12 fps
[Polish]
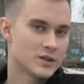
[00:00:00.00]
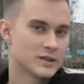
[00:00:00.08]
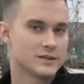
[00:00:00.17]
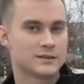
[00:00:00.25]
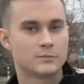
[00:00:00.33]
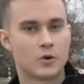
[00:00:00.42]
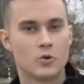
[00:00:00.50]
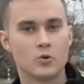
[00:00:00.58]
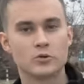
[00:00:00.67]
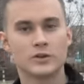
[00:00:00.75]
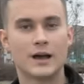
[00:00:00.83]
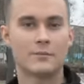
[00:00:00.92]
na ten
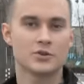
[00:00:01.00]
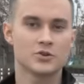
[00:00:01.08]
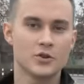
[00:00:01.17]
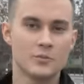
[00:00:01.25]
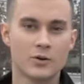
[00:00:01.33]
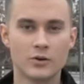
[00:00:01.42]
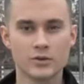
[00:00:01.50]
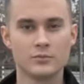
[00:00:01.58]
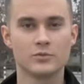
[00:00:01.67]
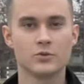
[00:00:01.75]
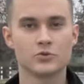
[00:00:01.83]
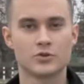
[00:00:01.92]
samochód, a marzyłem o
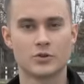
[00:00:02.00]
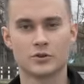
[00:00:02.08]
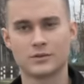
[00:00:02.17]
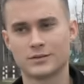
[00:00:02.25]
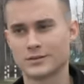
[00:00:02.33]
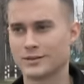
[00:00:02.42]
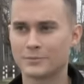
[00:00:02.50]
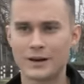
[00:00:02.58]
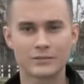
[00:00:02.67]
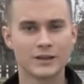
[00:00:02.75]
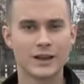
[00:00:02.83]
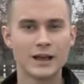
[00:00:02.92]
nim już od y,
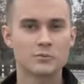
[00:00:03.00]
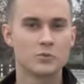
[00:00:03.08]
naprawdę lat